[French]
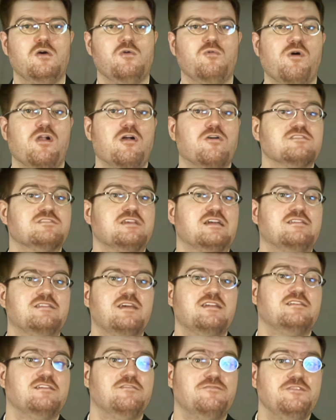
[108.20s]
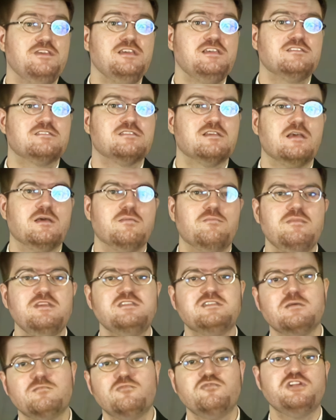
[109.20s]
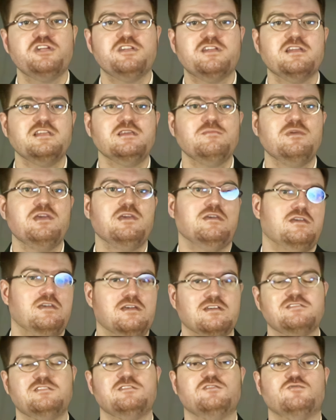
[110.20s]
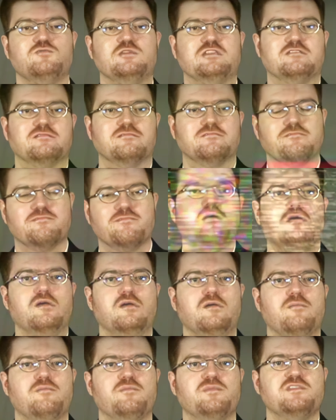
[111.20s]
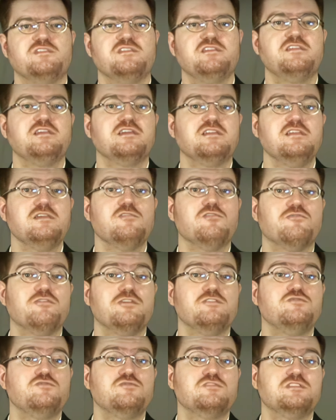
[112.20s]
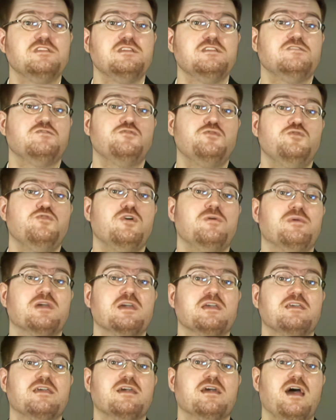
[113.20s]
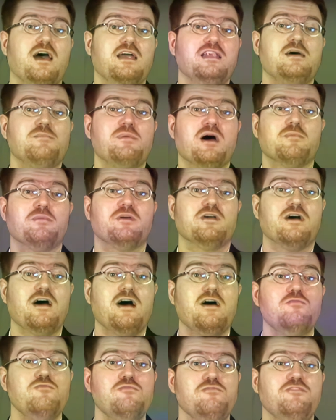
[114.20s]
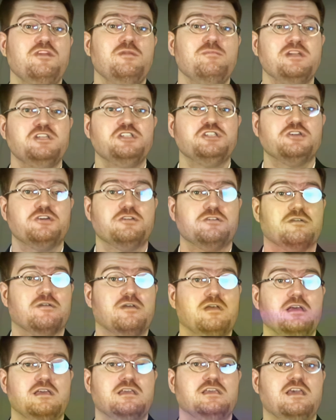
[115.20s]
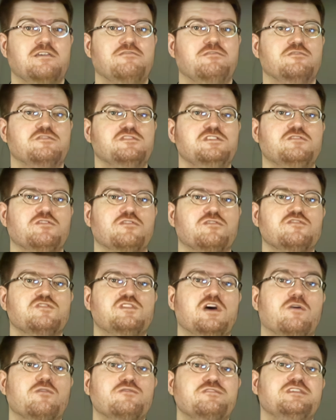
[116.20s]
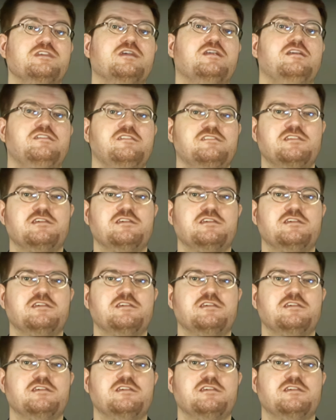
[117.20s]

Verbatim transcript: Ou alors sa tête est fixe, mais sa bouche est animée, et ainsi de suite. Ces techniques ont fait le succès des studios américains Hanna-Barbera ou Filmation, qui avait aussi tendance à recycler des